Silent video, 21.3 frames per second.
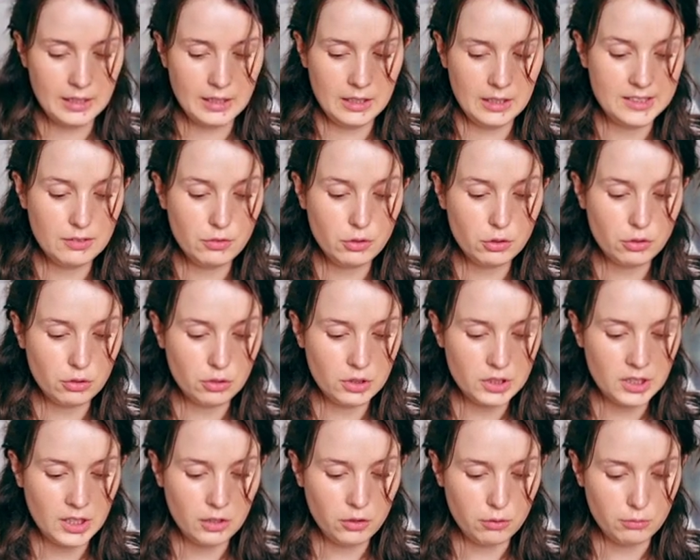si votre
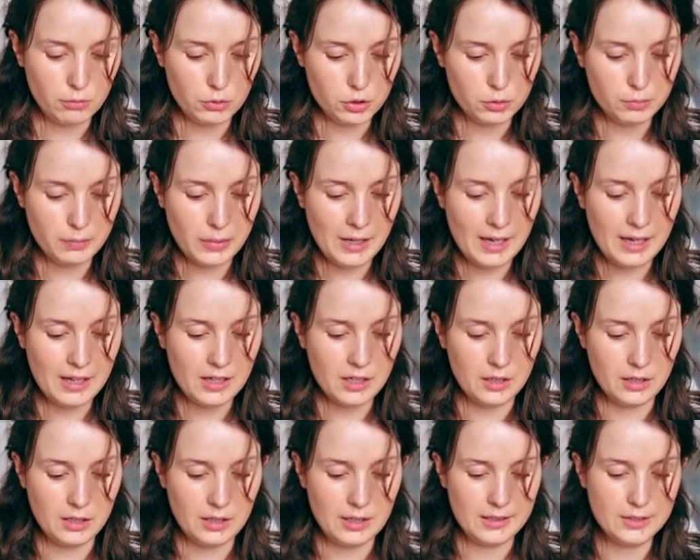chat ne mange pas
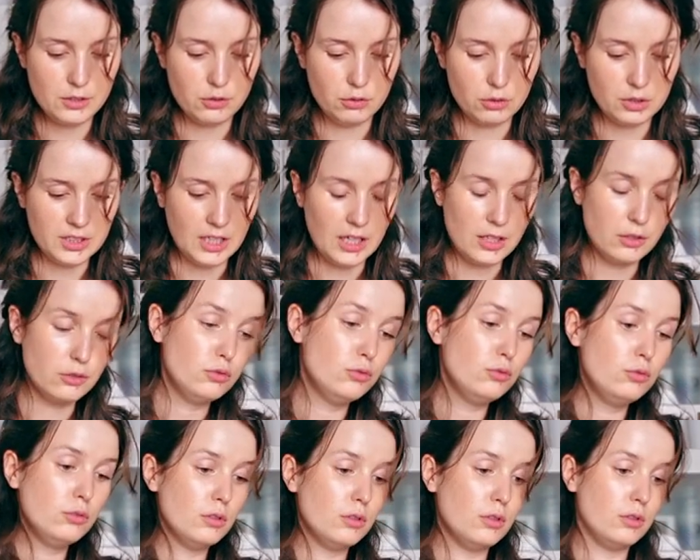les os
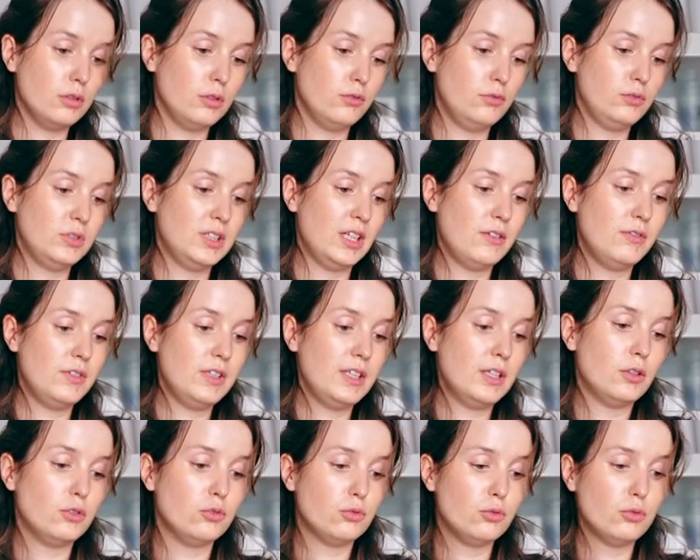charnus, vous
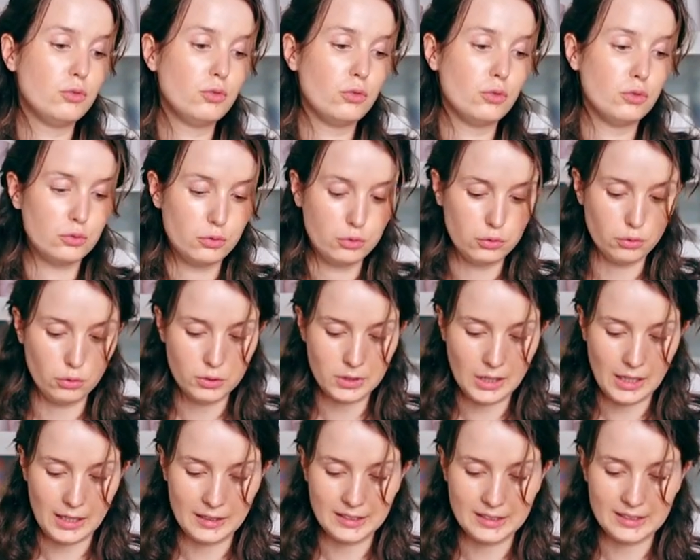avez d'autres sources
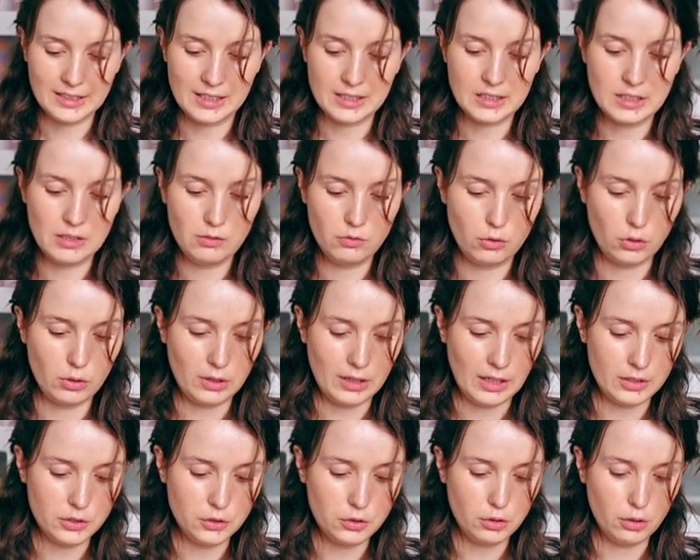alternatives de
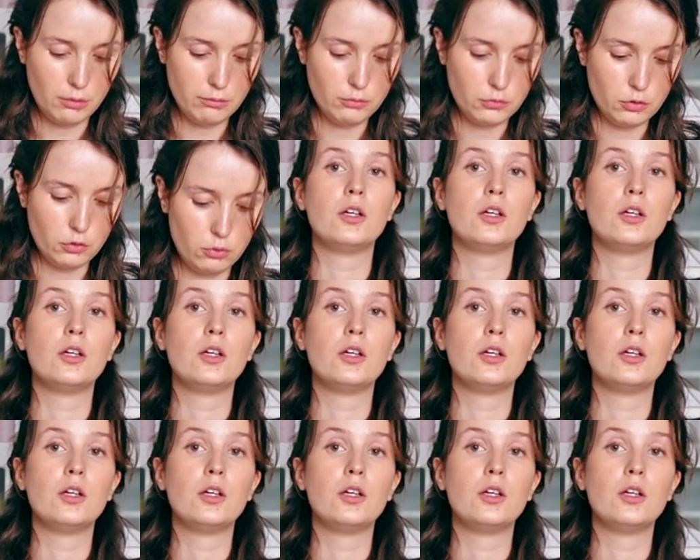calcium.